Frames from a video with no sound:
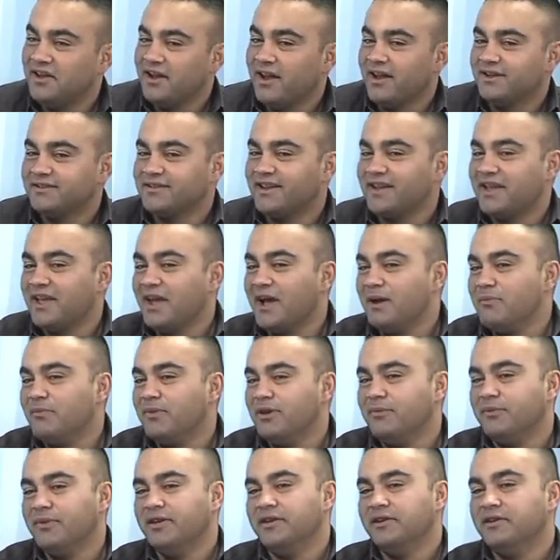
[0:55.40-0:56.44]
لقطة
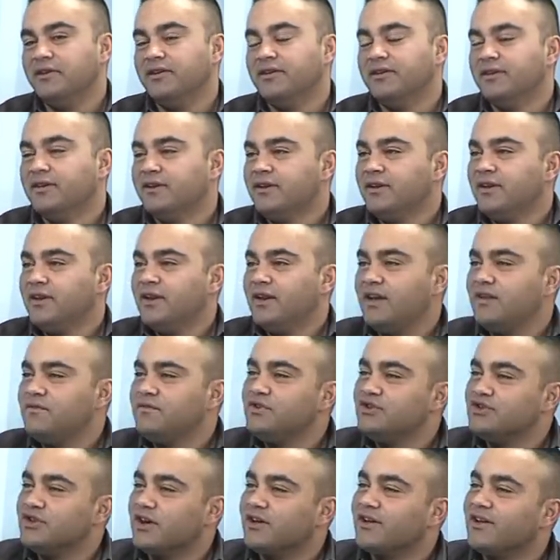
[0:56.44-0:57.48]
كاملة من
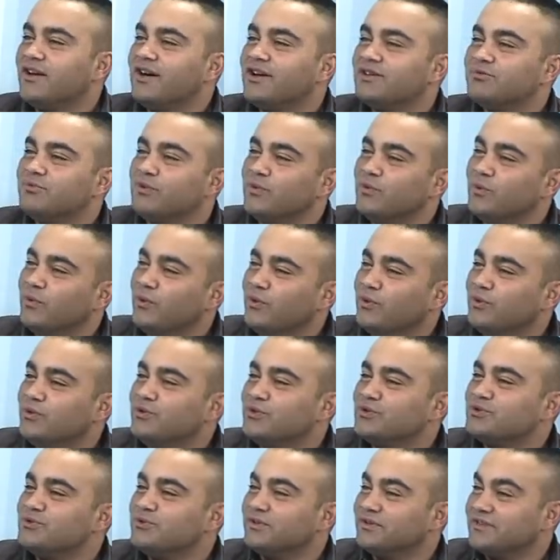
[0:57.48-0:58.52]
انفجارات من
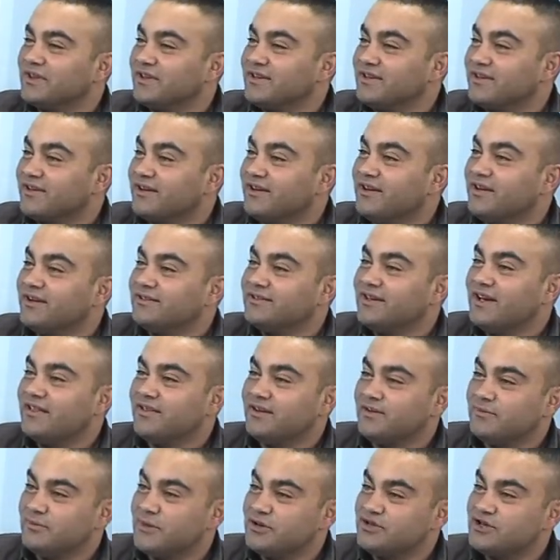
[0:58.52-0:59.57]
وحوش من طيارات
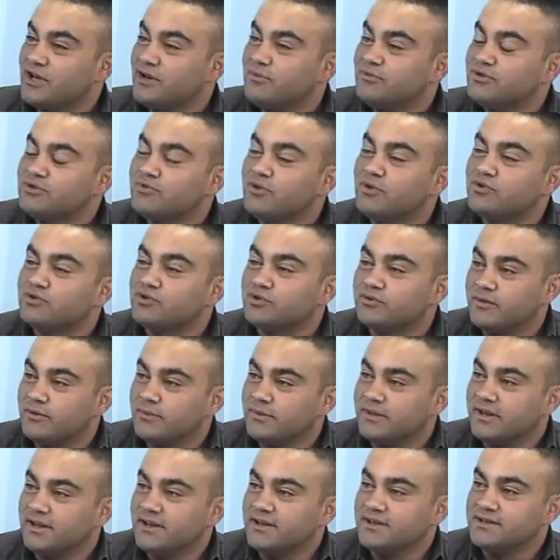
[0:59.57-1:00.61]
هذا مم. المجال مش موجود في
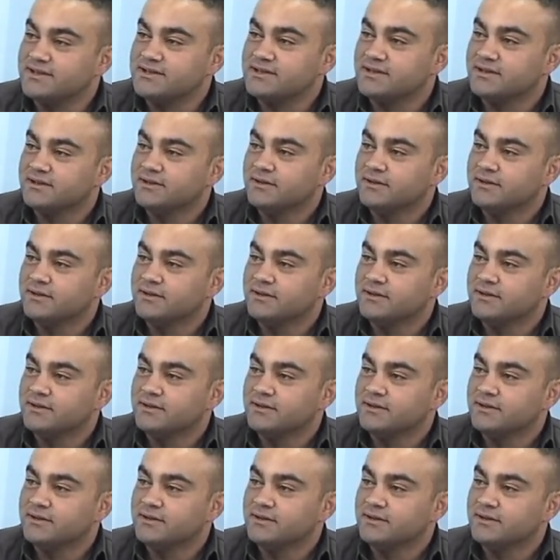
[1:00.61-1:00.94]
الميدل ايست